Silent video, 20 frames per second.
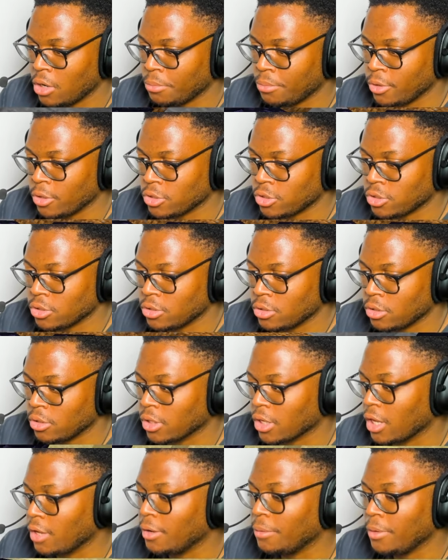non posso?
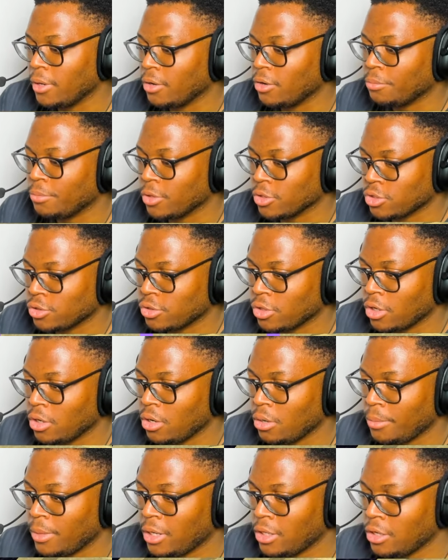Ok, va bene, non posso
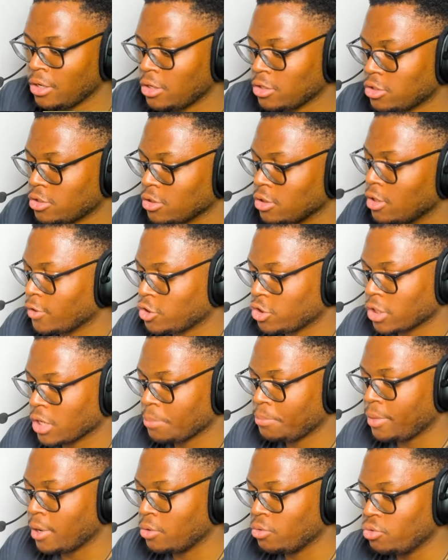togliermele di dosso. Faccio
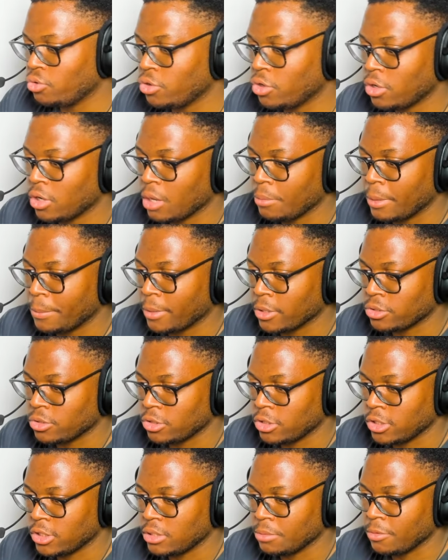K1 e bypasso
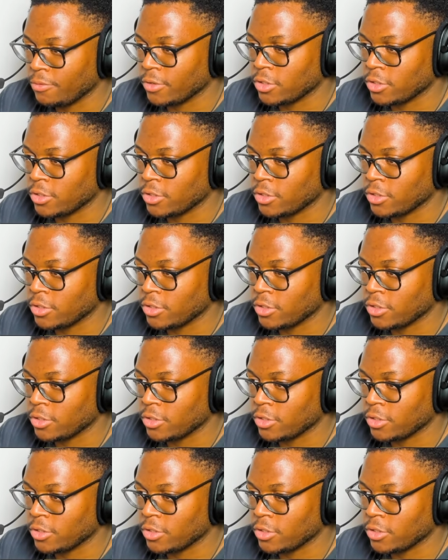il sistema